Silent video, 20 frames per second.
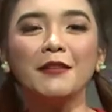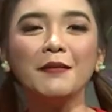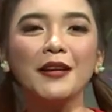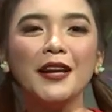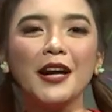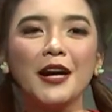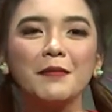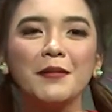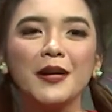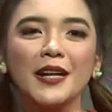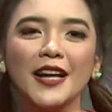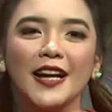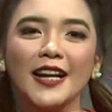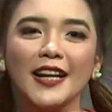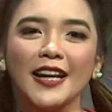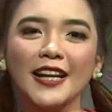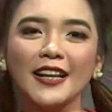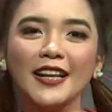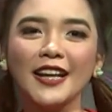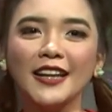Gimana kabar
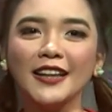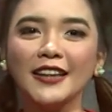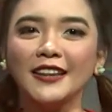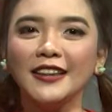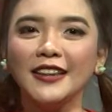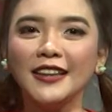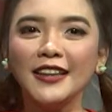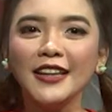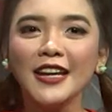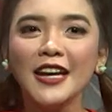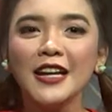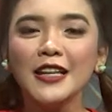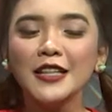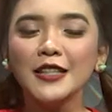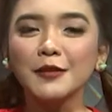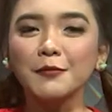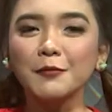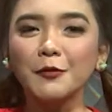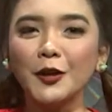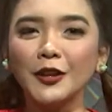kalian hari ini?
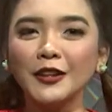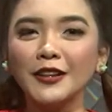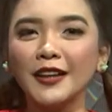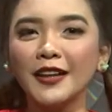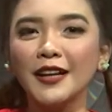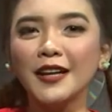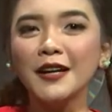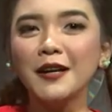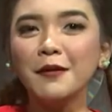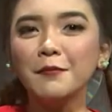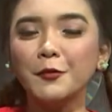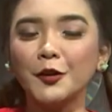Semuanya